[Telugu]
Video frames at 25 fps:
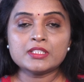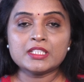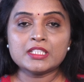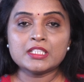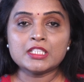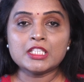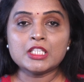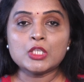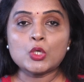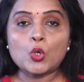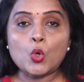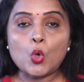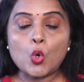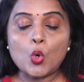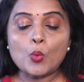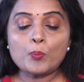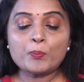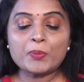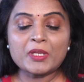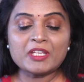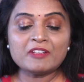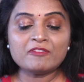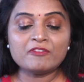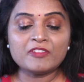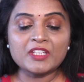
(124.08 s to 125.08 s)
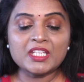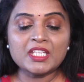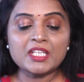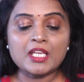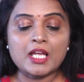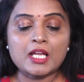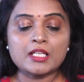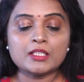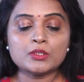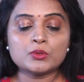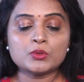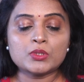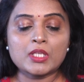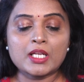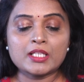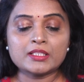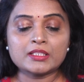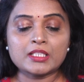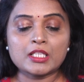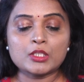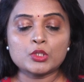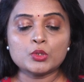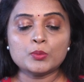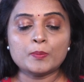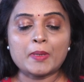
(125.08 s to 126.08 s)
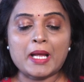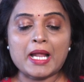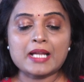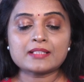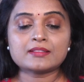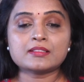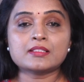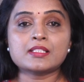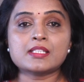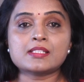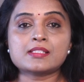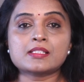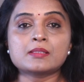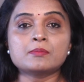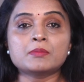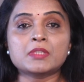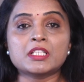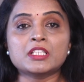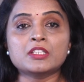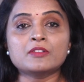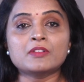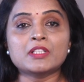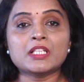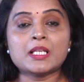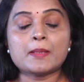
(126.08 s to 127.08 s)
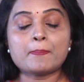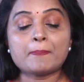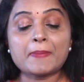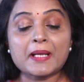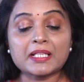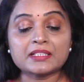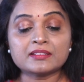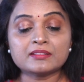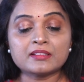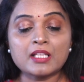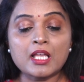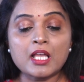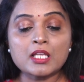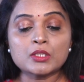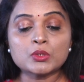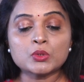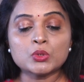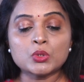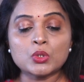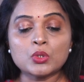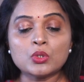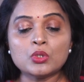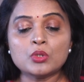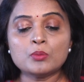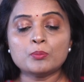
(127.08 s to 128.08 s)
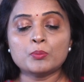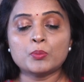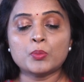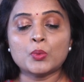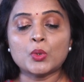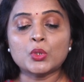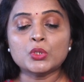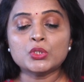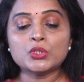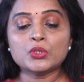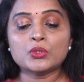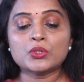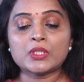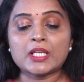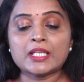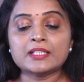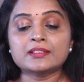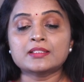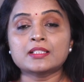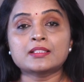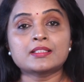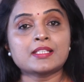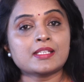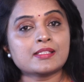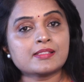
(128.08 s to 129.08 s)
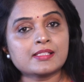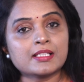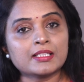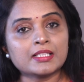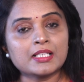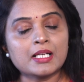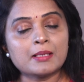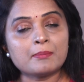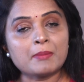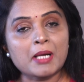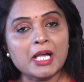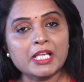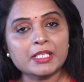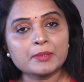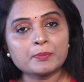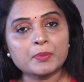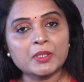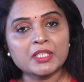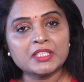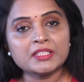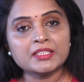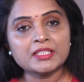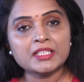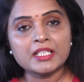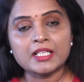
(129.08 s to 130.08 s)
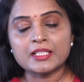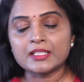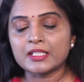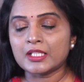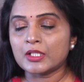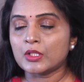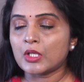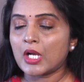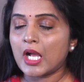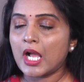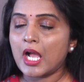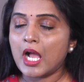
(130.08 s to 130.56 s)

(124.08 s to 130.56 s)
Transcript: దీన్ని ఓపీవి అని కూడా అంటారు భారతదేశం రెండు వేల పద్నాలుగులో పోలియో రహిత దేశంగా మారిపోయింది అంటే